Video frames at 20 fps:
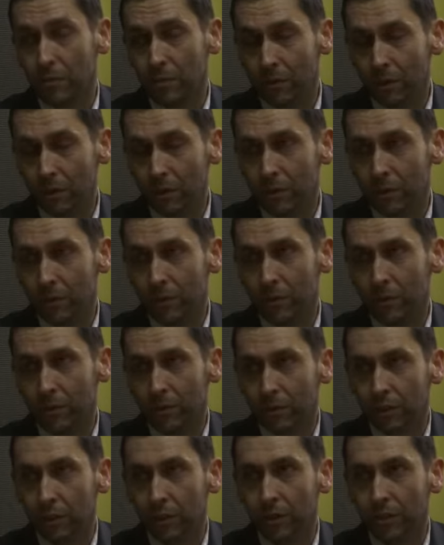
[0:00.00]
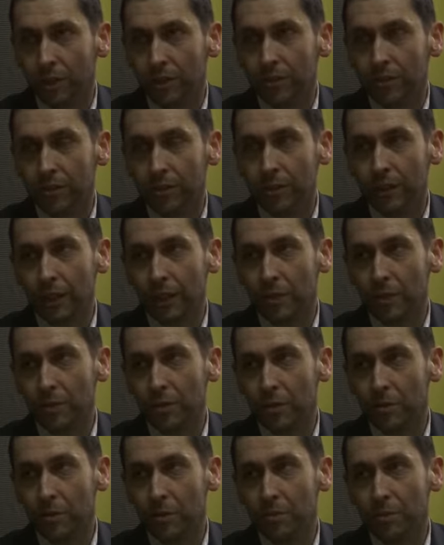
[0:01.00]
bo no, jest to na
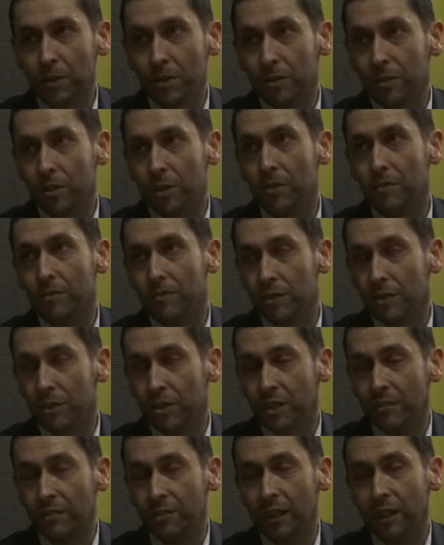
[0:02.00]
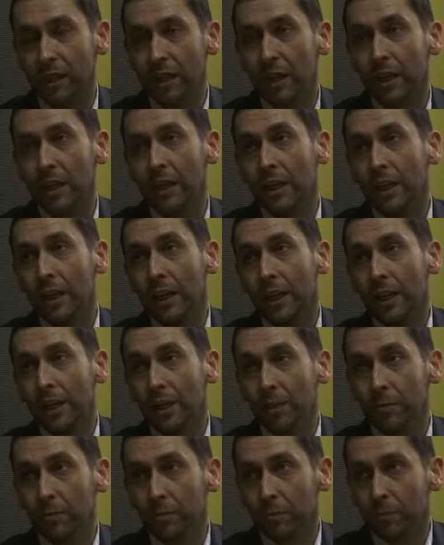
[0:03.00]
ileś niebezpieczne, im wyższa fala,
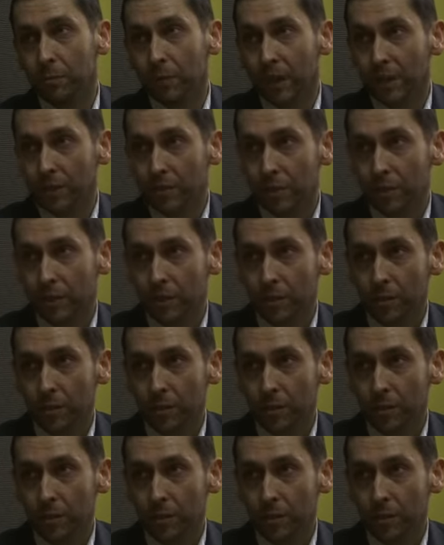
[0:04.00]
im bardziej